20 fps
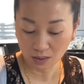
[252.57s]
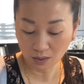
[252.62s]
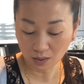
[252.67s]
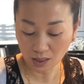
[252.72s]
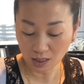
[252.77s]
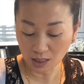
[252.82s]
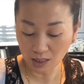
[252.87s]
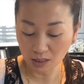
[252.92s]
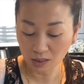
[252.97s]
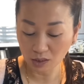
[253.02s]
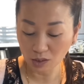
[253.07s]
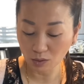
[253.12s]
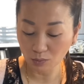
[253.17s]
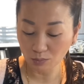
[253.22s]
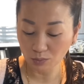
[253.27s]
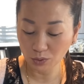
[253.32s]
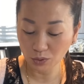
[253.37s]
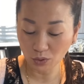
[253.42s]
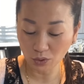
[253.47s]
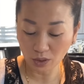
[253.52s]
lấy khi
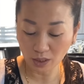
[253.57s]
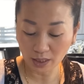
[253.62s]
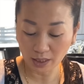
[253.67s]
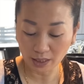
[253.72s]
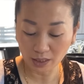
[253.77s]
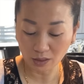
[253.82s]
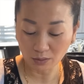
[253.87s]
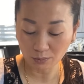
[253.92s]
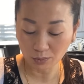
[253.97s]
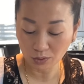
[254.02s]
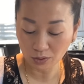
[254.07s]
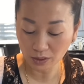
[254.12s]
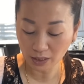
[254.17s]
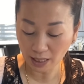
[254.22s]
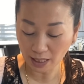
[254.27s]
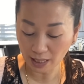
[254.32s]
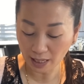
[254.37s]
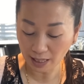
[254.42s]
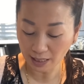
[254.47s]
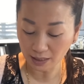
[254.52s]
ông vô lại ông vô
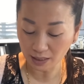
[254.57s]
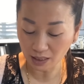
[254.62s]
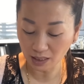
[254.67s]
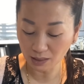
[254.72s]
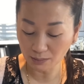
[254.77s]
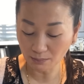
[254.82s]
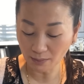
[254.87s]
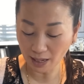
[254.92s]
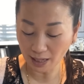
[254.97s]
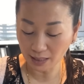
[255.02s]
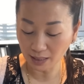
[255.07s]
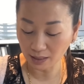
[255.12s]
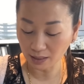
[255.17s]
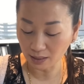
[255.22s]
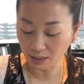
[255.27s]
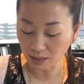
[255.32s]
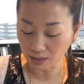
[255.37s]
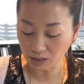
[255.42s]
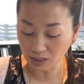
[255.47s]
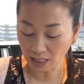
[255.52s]
tha hạt ấy bàn
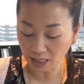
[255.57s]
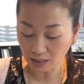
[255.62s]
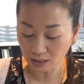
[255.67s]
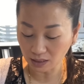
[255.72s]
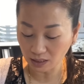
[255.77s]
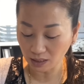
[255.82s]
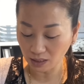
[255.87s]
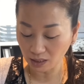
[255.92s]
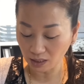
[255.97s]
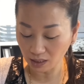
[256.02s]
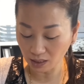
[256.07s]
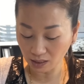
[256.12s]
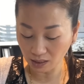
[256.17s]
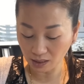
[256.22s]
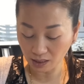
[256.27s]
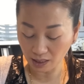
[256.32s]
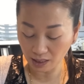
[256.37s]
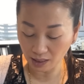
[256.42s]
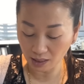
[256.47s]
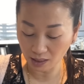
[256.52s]
chăn tí nắng
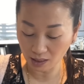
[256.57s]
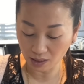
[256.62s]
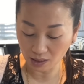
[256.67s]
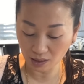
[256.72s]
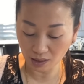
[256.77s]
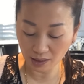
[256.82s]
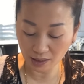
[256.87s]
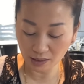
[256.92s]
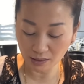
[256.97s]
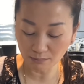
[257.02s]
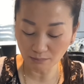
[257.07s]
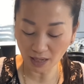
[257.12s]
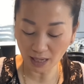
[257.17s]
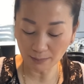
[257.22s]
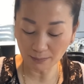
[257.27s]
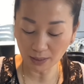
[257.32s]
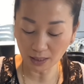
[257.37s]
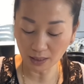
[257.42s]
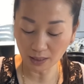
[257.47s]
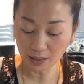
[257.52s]
kề linh bài
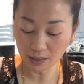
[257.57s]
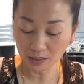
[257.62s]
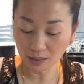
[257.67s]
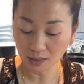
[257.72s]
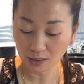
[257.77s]
nắng á